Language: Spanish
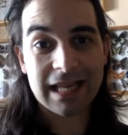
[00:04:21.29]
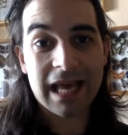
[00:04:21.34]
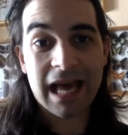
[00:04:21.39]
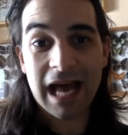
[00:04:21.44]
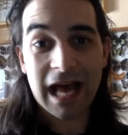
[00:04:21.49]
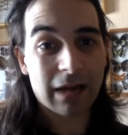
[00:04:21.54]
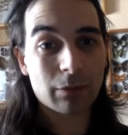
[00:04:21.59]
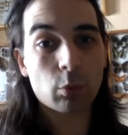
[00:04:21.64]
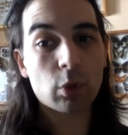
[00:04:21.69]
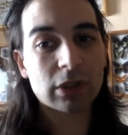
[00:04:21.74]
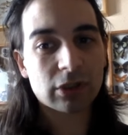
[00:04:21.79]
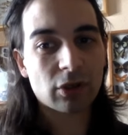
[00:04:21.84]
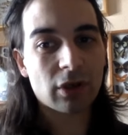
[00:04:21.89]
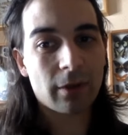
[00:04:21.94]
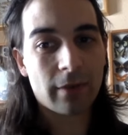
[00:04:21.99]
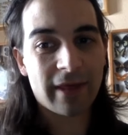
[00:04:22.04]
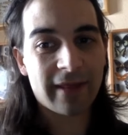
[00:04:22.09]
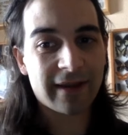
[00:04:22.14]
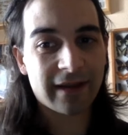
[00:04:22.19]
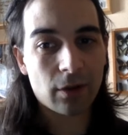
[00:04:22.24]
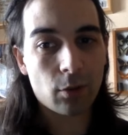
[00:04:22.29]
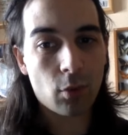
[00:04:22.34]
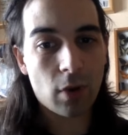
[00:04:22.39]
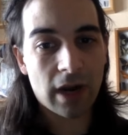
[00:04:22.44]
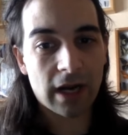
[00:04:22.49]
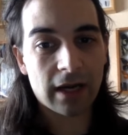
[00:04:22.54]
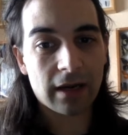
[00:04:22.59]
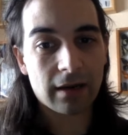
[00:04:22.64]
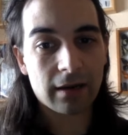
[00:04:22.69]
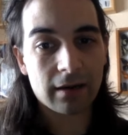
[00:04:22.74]
Al muerto le va a dar
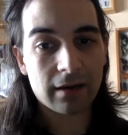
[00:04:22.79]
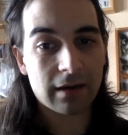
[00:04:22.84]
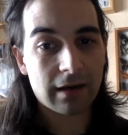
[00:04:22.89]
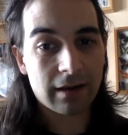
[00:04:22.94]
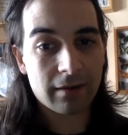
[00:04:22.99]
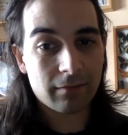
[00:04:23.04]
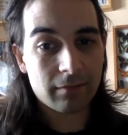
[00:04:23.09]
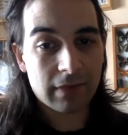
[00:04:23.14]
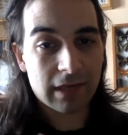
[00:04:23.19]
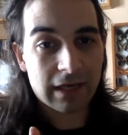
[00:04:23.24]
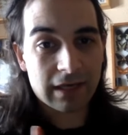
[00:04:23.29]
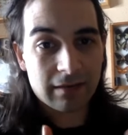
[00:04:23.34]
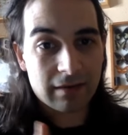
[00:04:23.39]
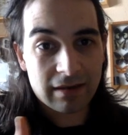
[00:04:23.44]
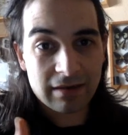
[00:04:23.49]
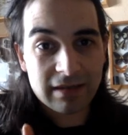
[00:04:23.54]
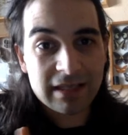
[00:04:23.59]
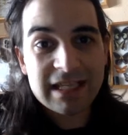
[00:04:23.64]
igual, él,